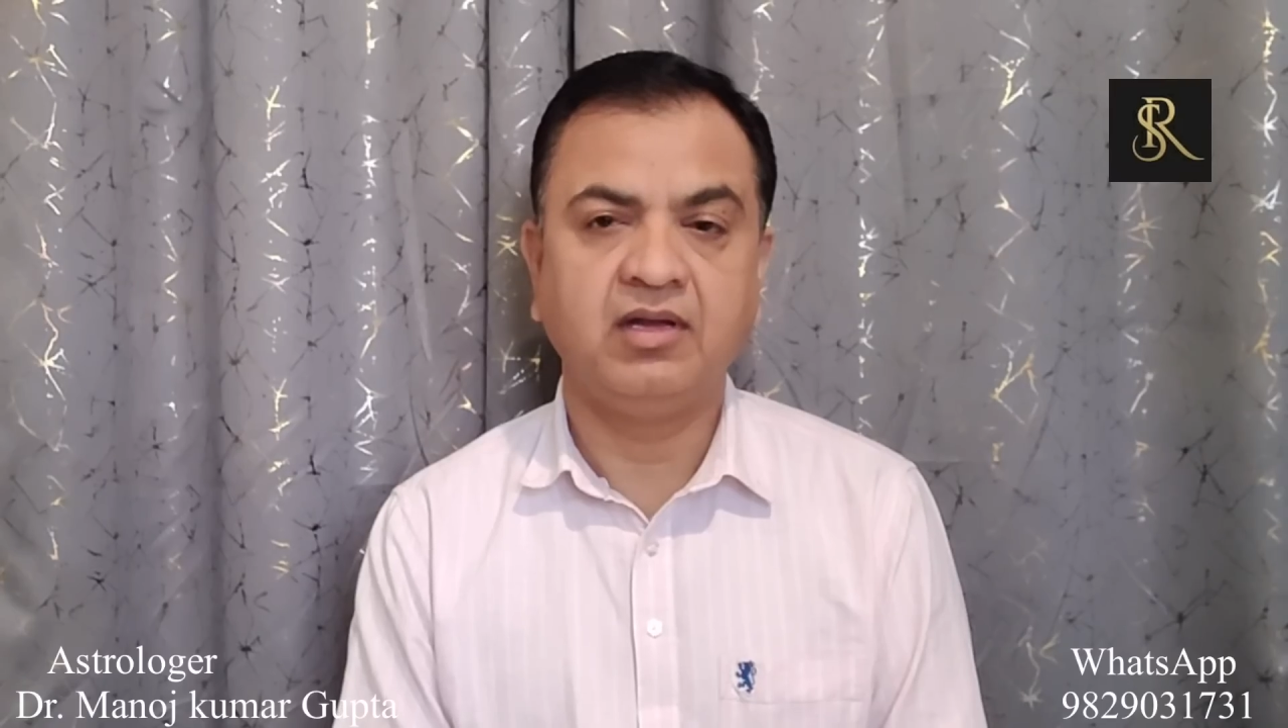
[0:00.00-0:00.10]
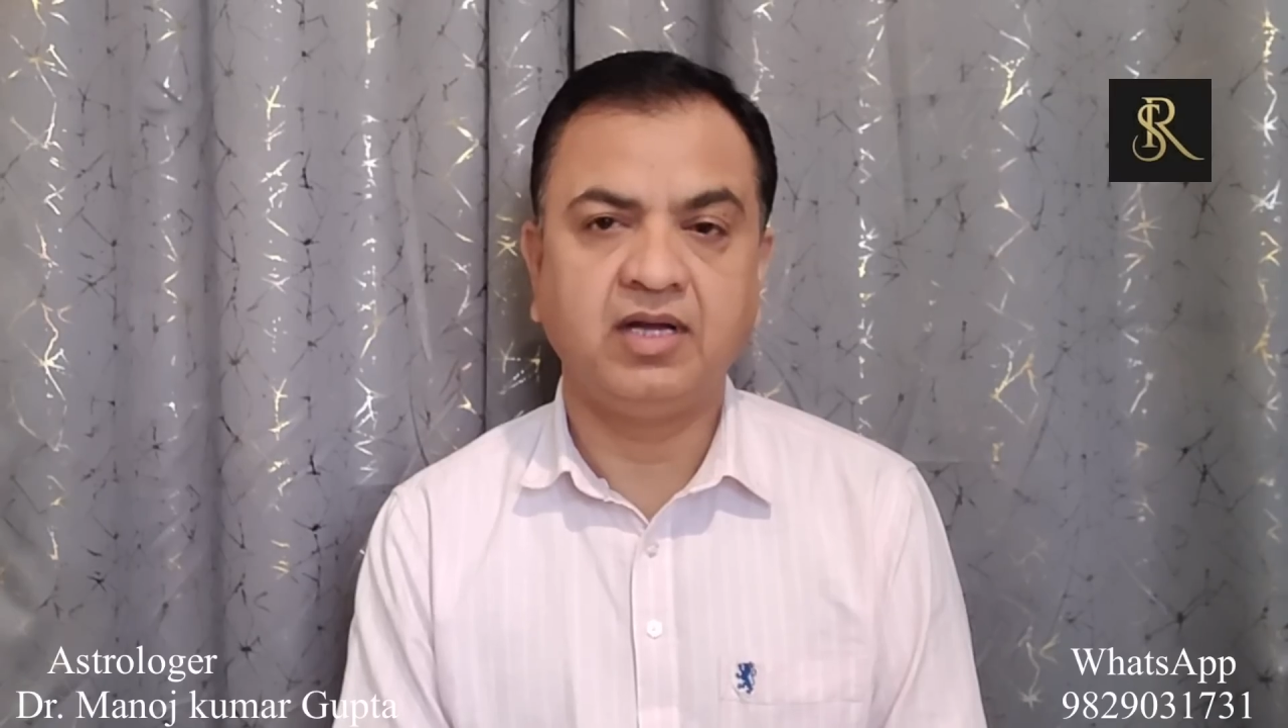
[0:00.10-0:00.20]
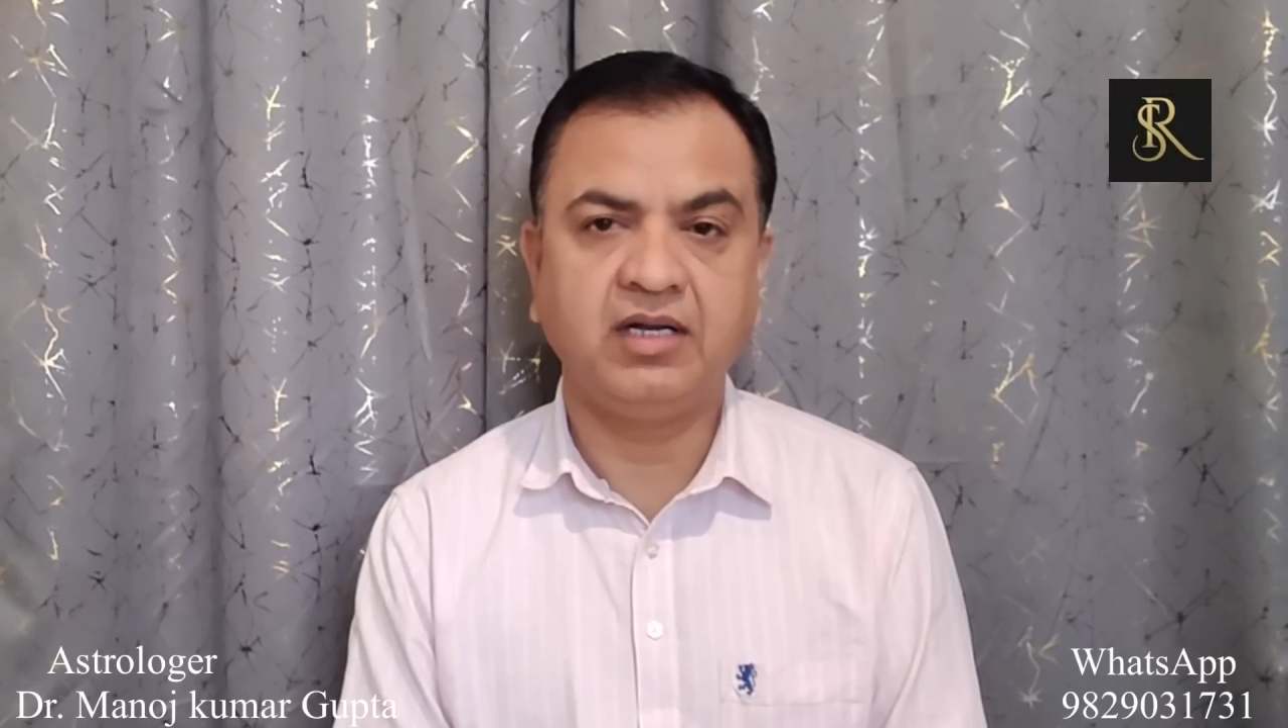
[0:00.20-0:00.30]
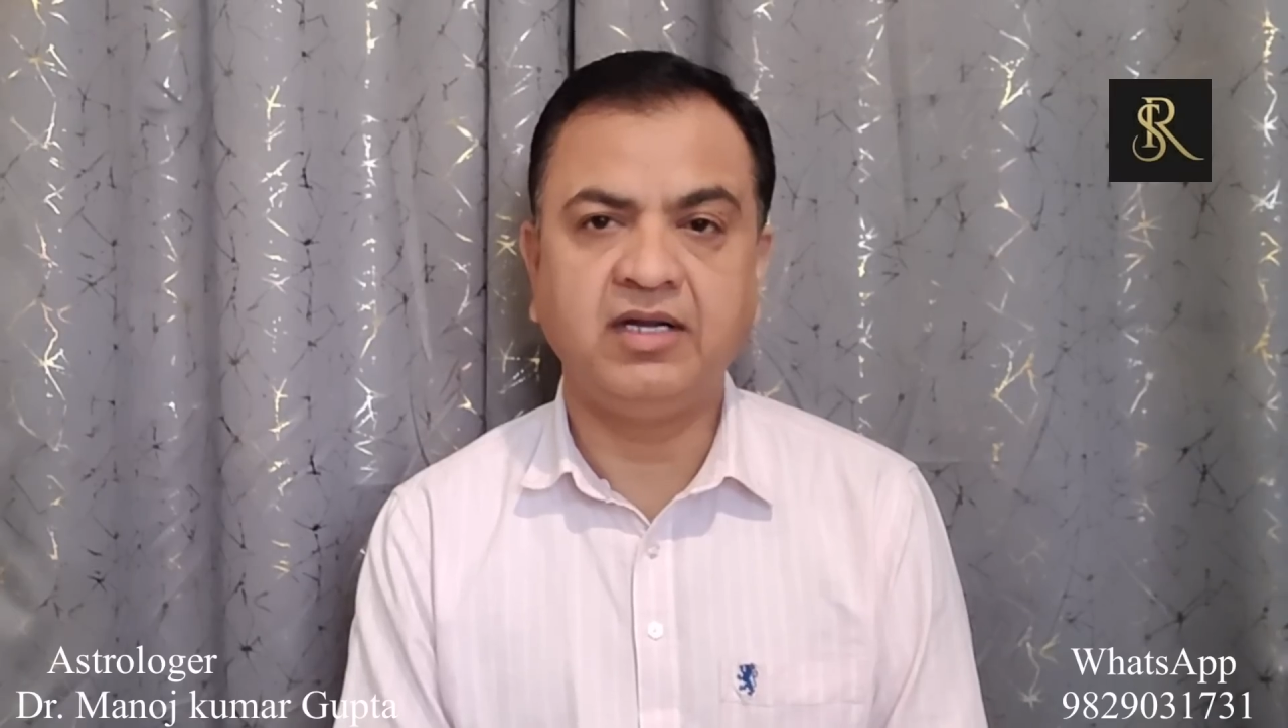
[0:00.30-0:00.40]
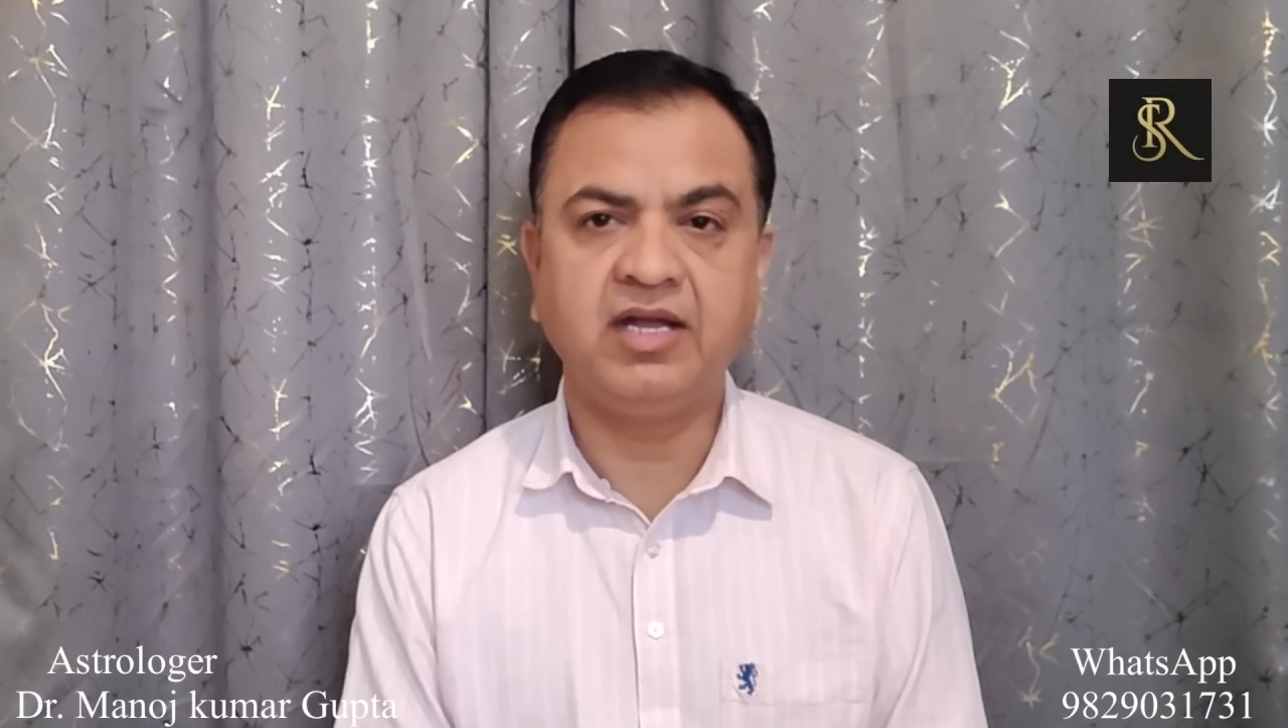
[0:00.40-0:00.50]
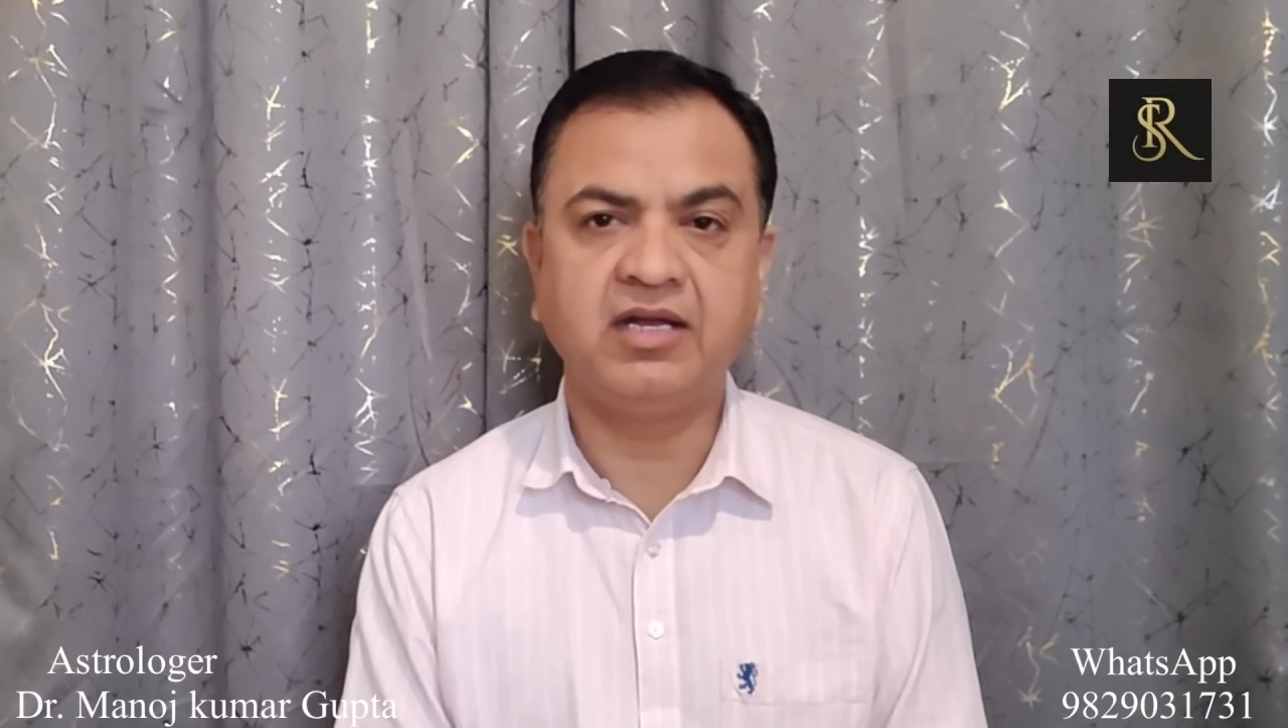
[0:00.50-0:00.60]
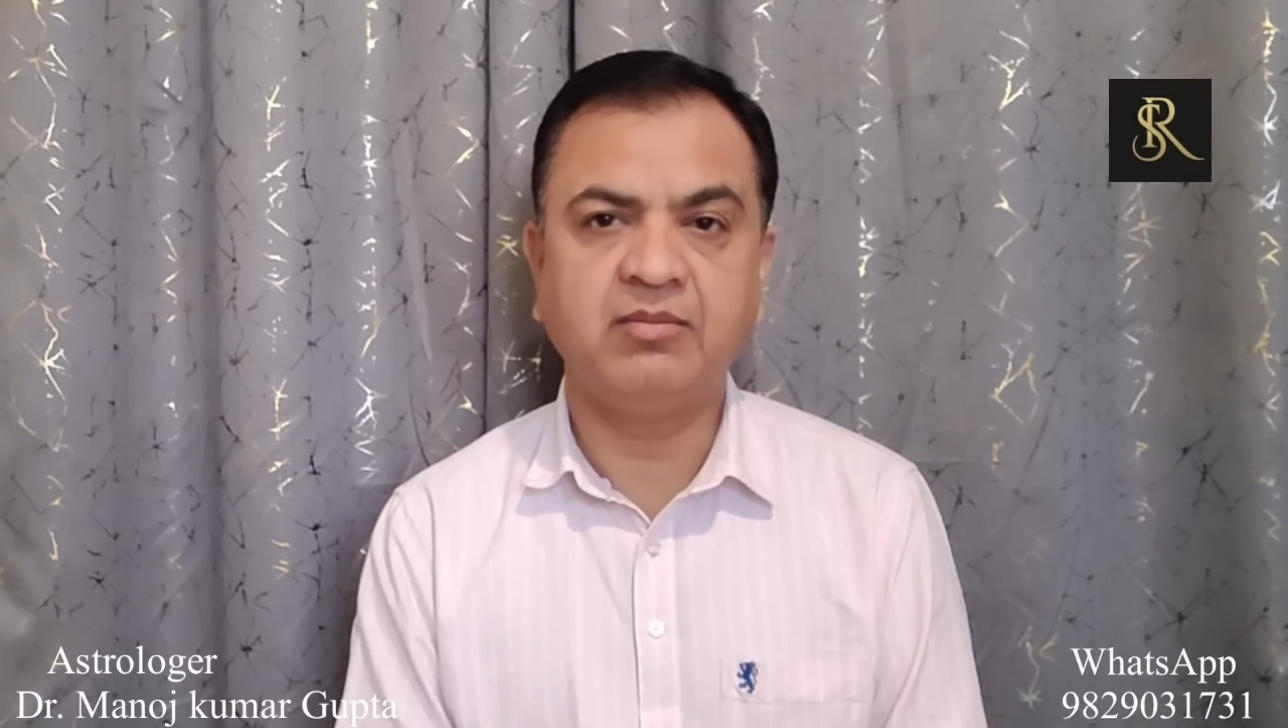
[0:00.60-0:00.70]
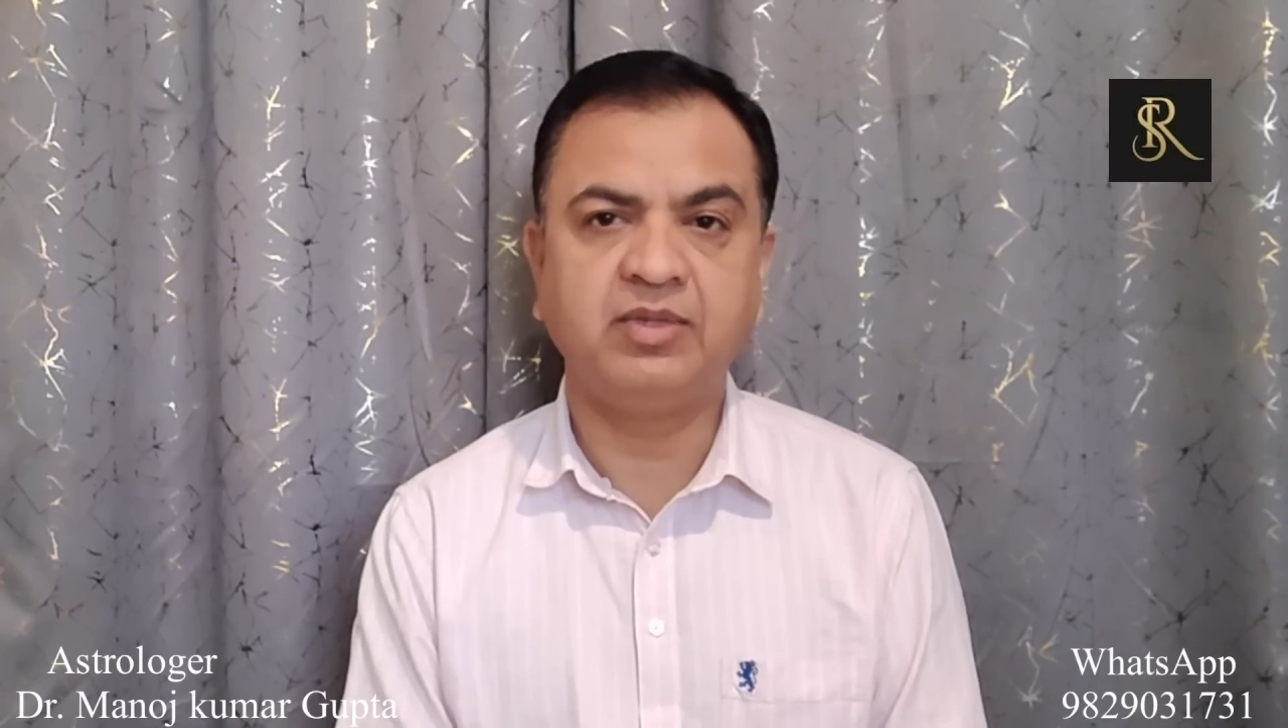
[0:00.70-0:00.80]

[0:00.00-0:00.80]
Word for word: घटनाक्रम